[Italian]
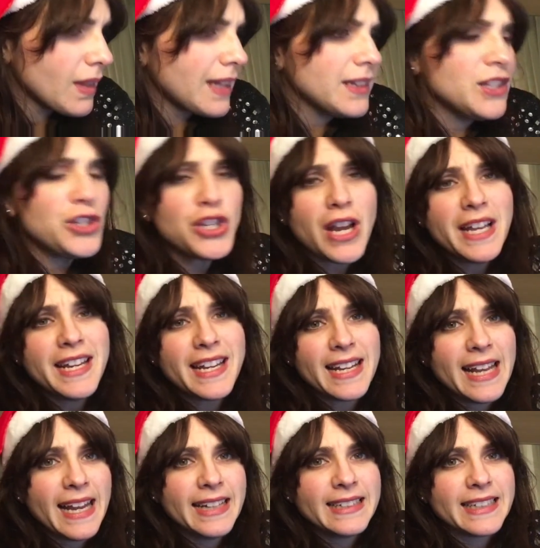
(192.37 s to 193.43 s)
di Shelley
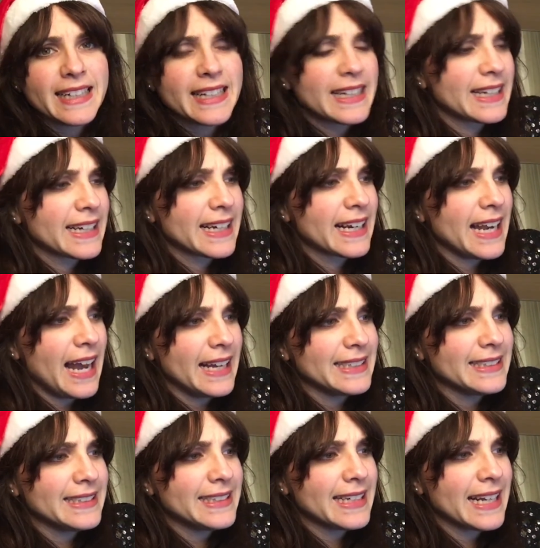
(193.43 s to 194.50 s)
Klein,
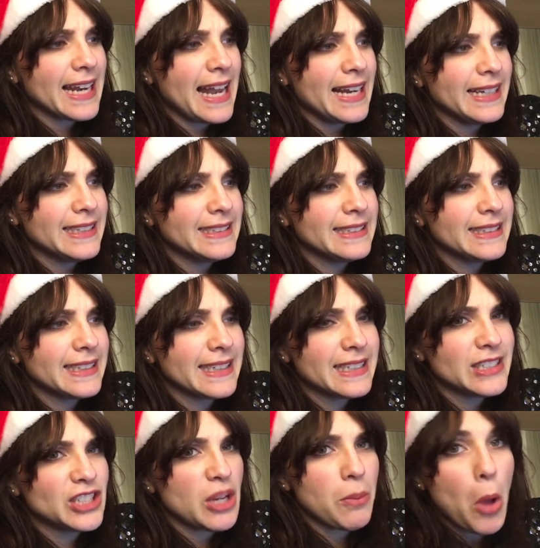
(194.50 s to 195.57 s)
Klein, Klein,
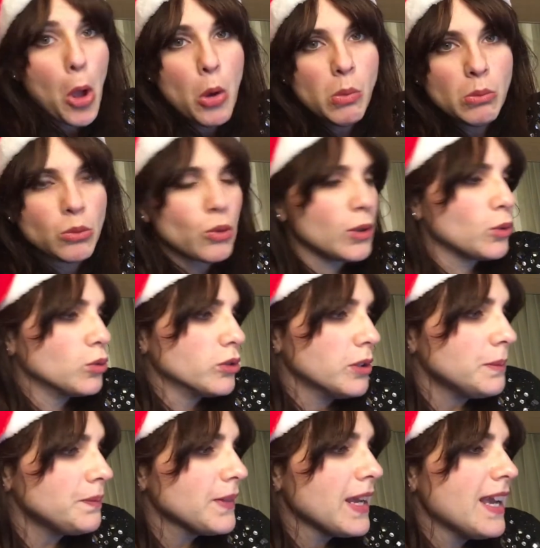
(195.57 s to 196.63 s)
boh,
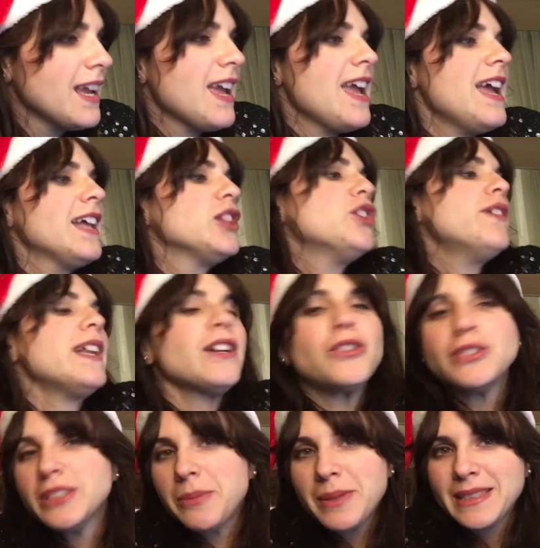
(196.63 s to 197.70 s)
qualcuno, dove
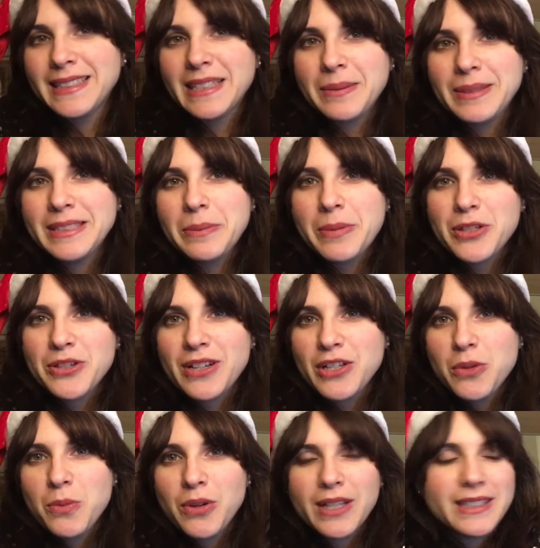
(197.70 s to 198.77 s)
racconta praticamente i
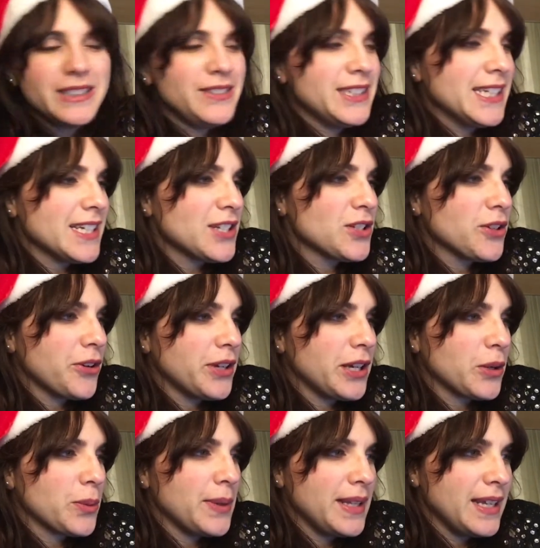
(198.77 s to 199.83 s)
personaggi più cattivi della
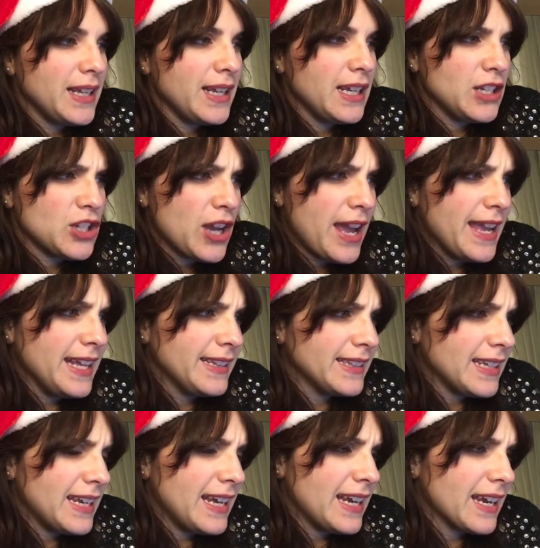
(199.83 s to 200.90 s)
storia, quindi c'è
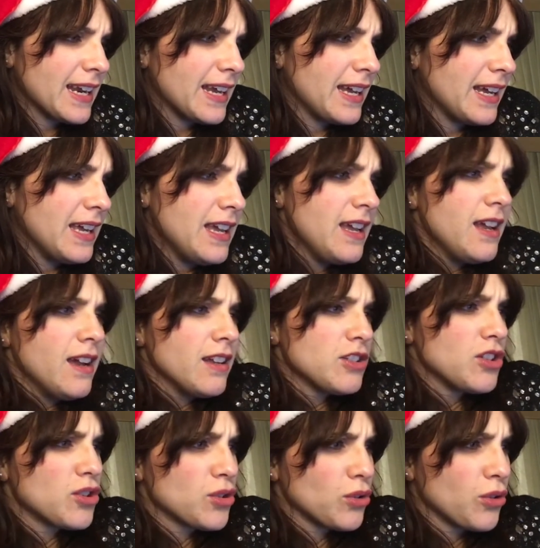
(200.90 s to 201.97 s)
Hitler,
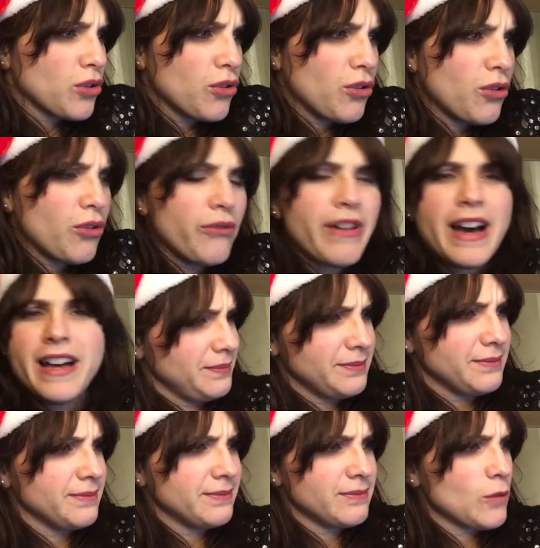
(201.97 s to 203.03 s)
ci sono vari um,
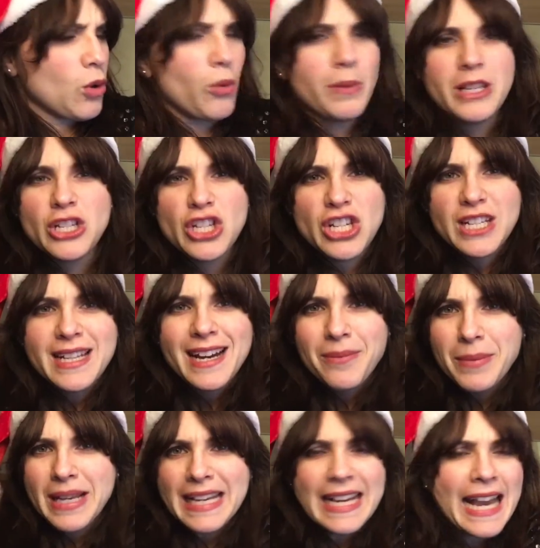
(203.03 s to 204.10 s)
mm, omicidi
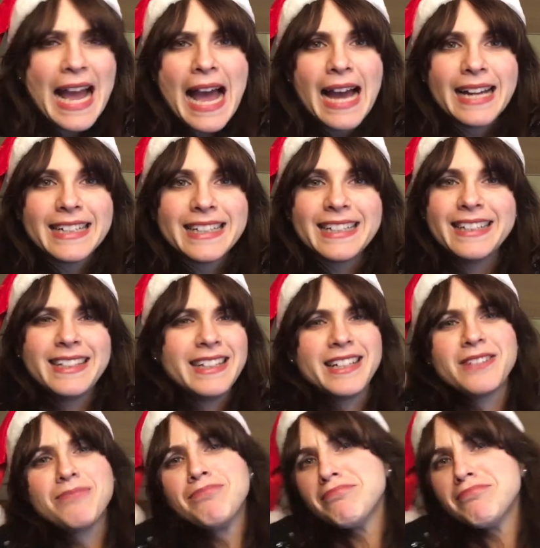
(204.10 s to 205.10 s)
americani,